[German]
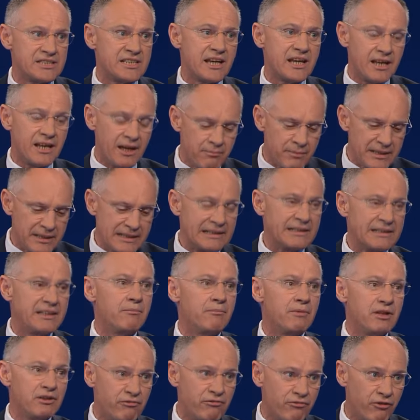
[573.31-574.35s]
ermittelt hier
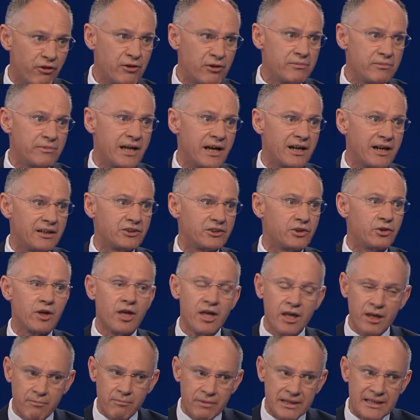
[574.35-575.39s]
mit vollem Nachdruck, da,
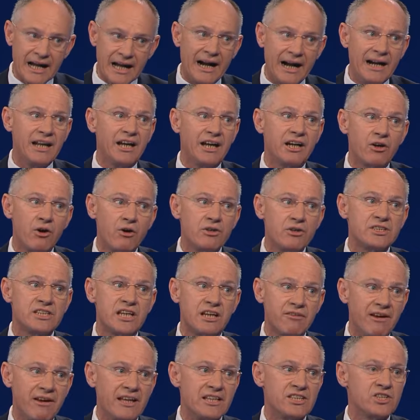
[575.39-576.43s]
mit aller
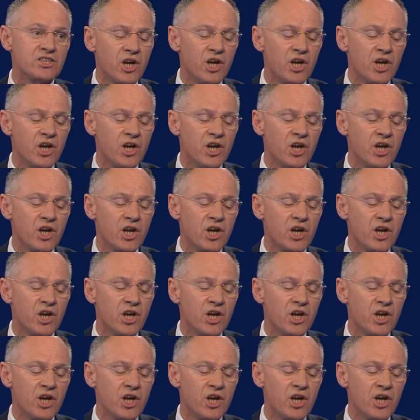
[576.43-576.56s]
Konsequenz.